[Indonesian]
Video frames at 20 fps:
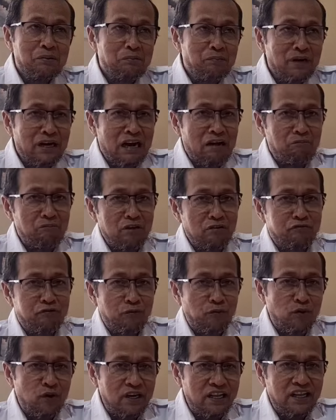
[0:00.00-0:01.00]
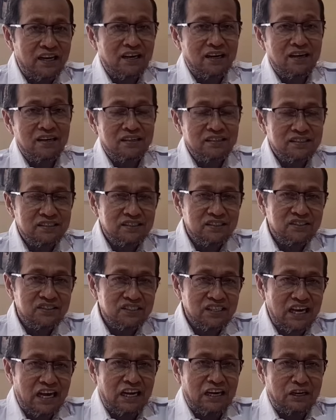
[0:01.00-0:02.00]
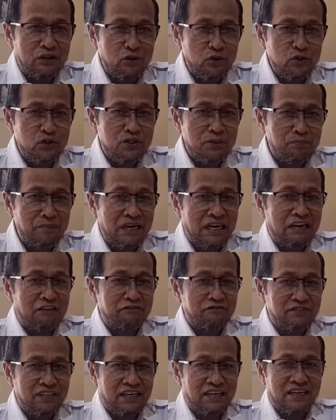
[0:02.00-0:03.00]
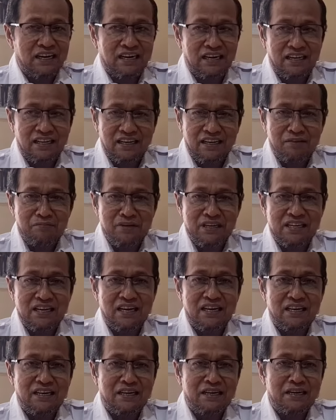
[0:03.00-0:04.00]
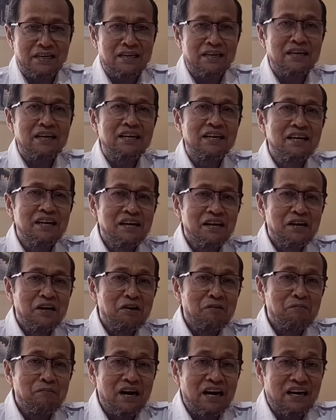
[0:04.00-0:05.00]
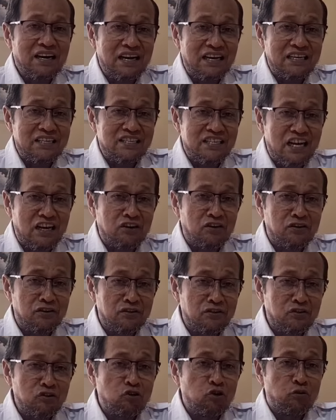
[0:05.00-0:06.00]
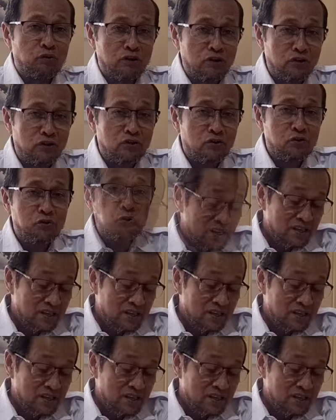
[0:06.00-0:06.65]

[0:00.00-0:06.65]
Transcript: mengambil formulir sekaligus mendaftarkan diri menjadi bakal calon gubernur